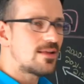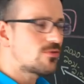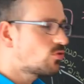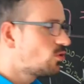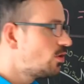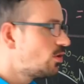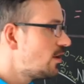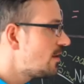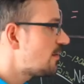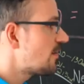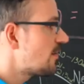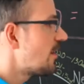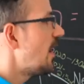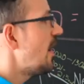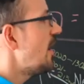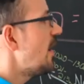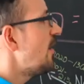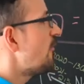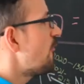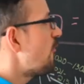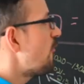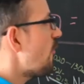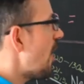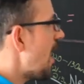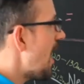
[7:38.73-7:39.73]
natürlich
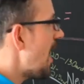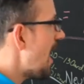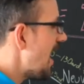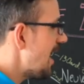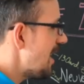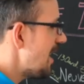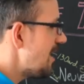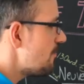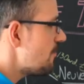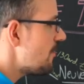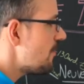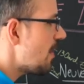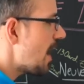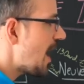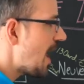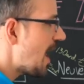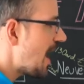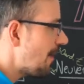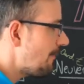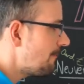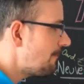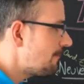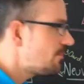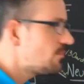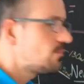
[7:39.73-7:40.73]
vor allem
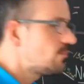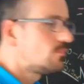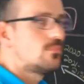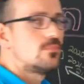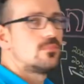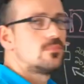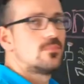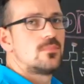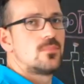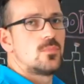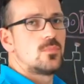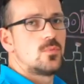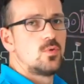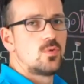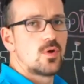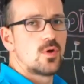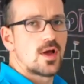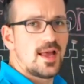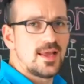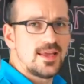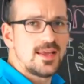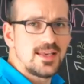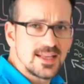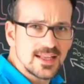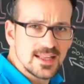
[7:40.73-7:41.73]
am
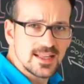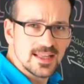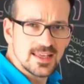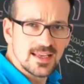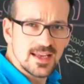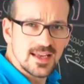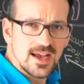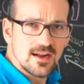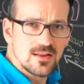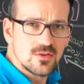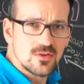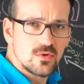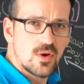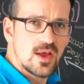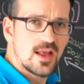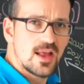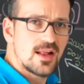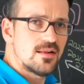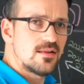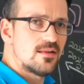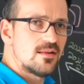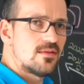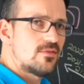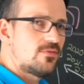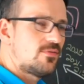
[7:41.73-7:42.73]
Ukraine-Krieg
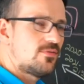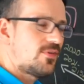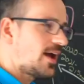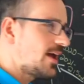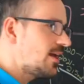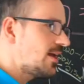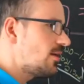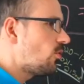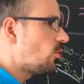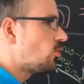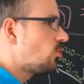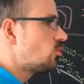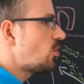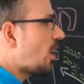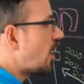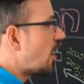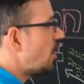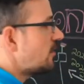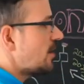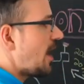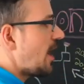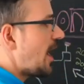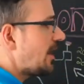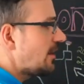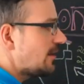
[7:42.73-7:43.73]
aktuell. Weil und
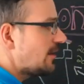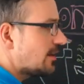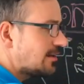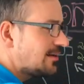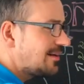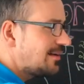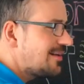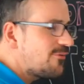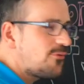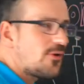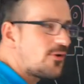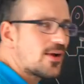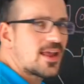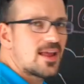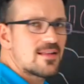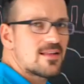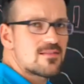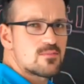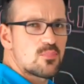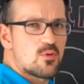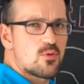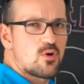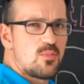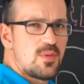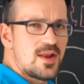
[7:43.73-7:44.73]
an anderen
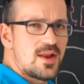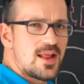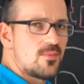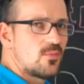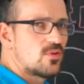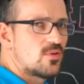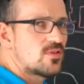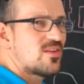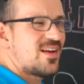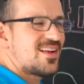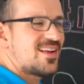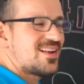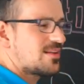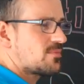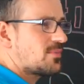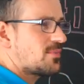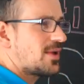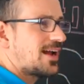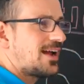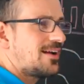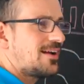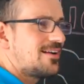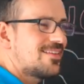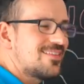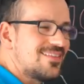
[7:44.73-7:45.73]
Lieferkettenproblemen und so weiter,
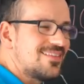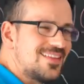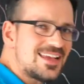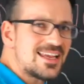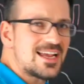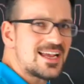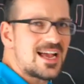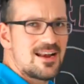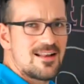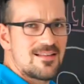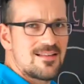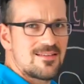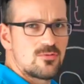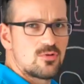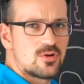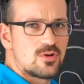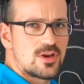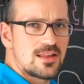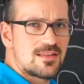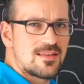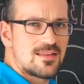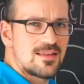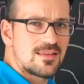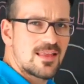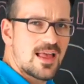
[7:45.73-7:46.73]
man kann es nicht alles nur
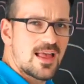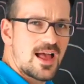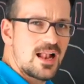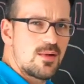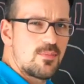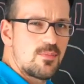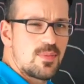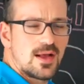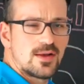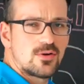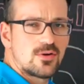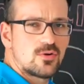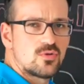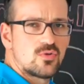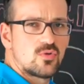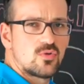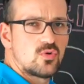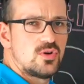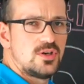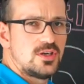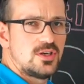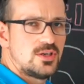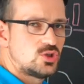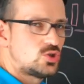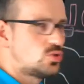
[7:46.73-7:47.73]
der Zentralbank und
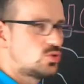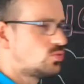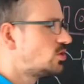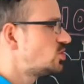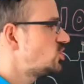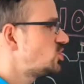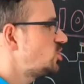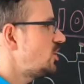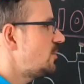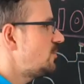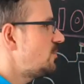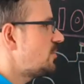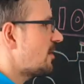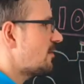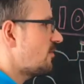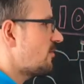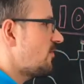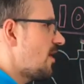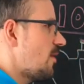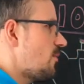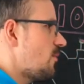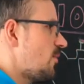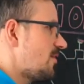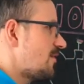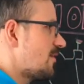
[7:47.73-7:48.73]
so in die Schuhe schieben, das
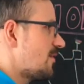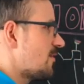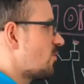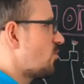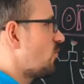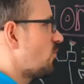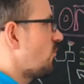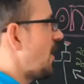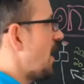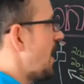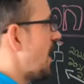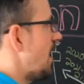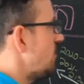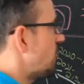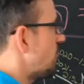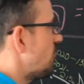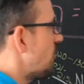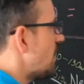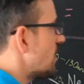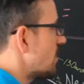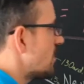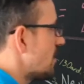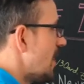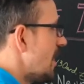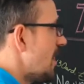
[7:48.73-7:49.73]
wäre ein bisschen zu
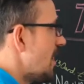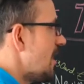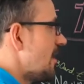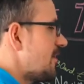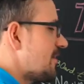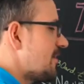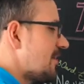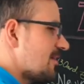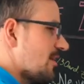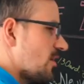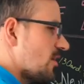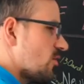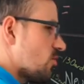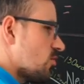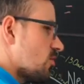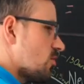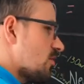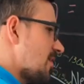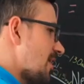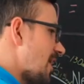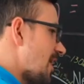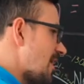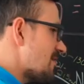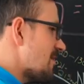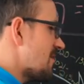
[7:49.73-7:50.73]
vereinfacht. Es ist also
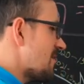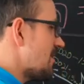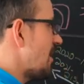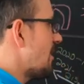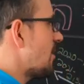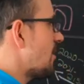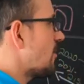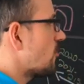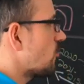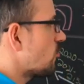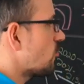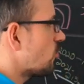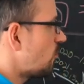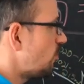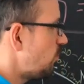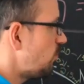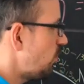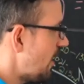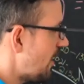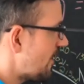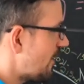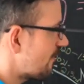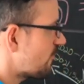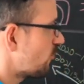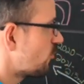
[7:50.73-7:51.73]
sehr, sehr, sehr
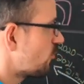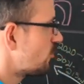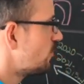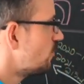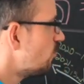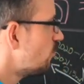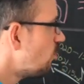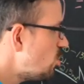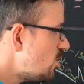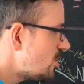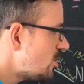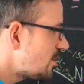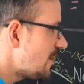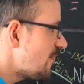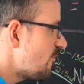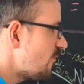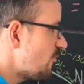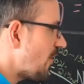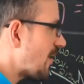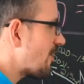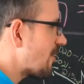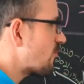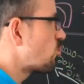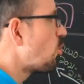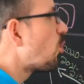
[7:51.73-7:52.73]
komplex und
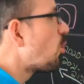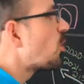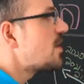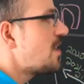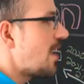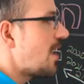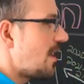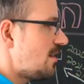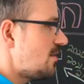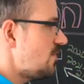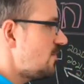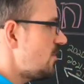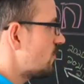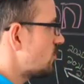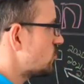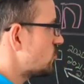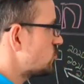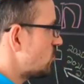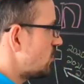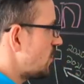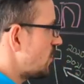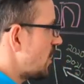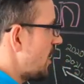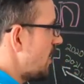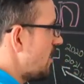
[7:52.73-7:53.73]
multifaktoriell, wie es so
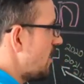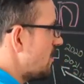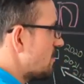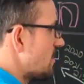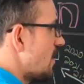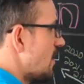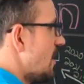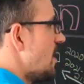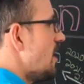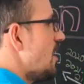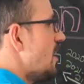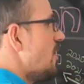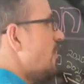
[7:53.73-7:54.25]
schön heißt.